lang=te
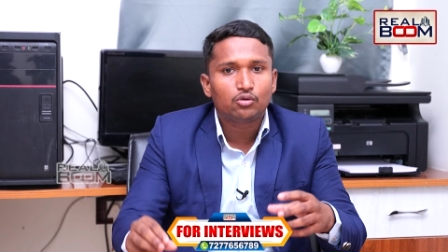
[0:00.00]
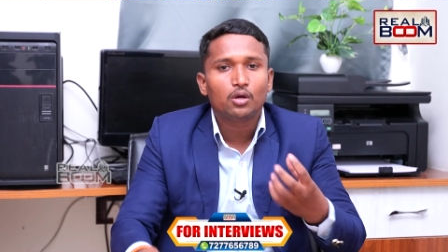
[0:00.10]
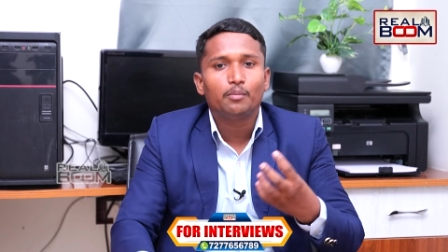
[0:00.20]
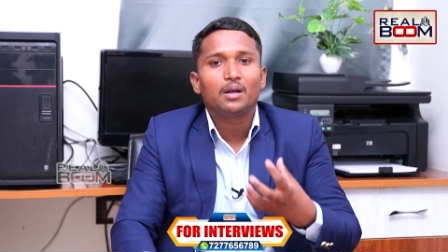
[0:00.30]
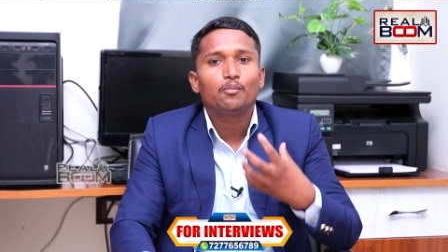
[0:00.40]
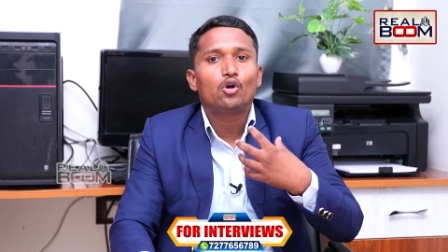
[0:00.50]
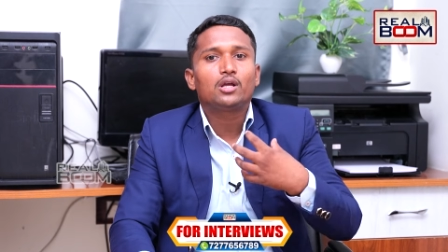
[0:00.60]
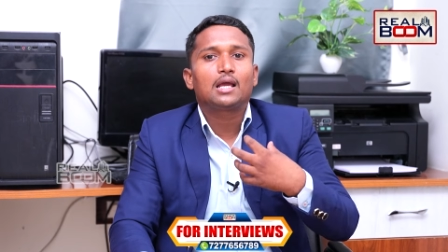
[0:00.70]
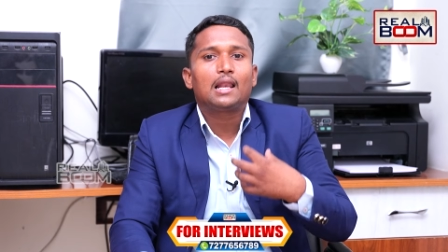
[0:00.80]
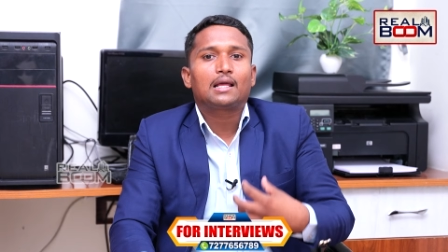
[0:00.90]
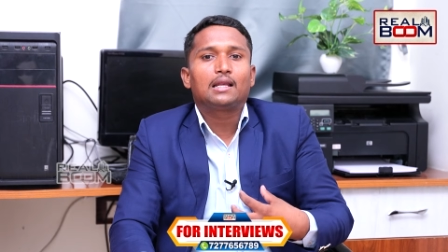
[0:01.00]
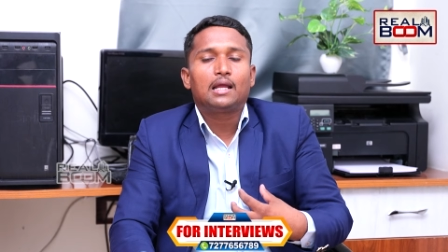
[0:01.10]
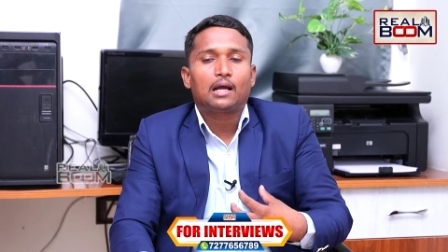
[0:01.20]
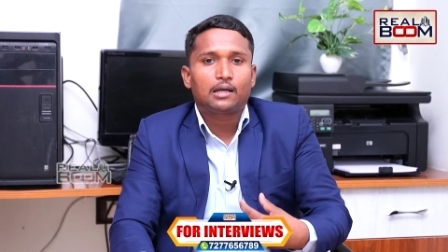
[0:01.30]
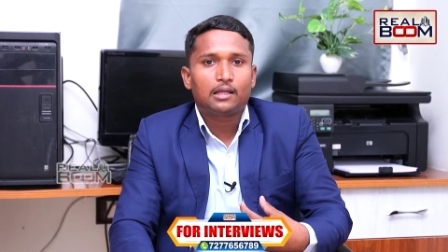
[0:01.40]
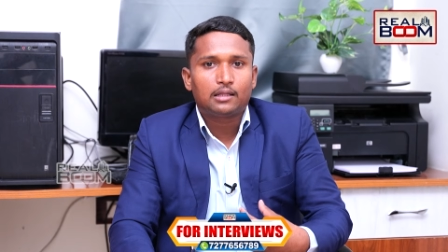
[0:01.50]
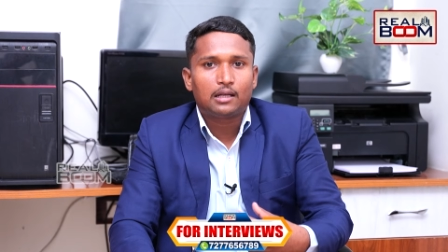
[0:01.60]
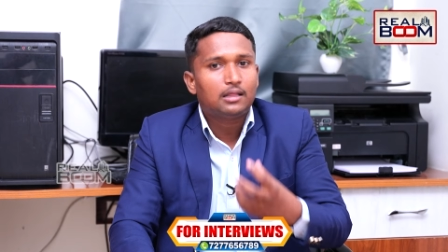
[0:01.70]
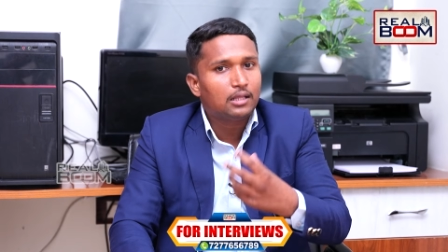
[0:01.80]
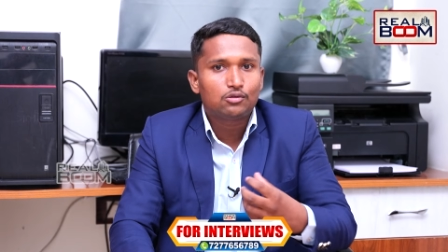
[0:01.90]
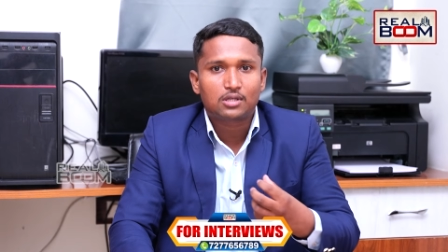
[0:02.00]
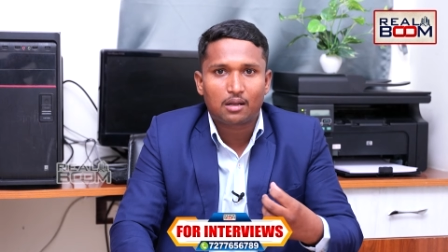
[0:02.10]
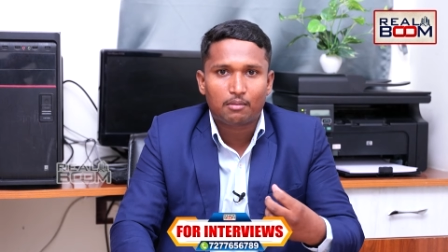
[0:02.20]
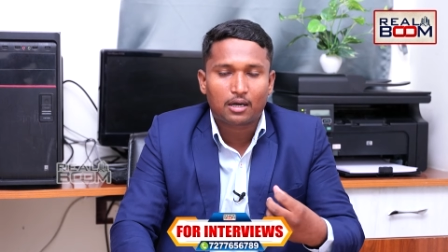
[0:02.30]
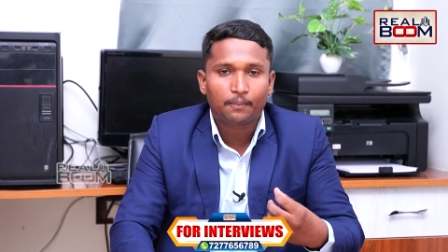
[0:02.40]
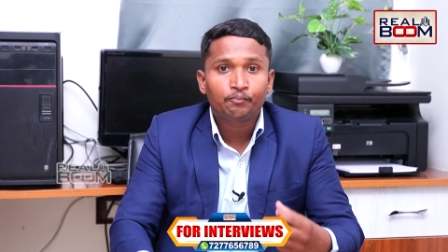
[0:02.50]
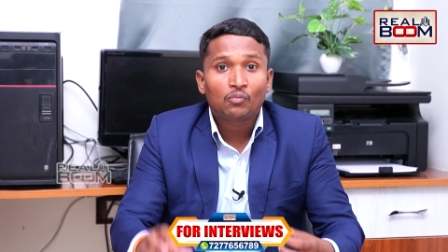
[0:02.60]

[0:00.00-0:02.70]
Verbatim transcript: ఉంటాయో మన బాడీకి ఎలా రియాక్ట్ అవుతుందన్నది తెలుస్తుంది అనమాట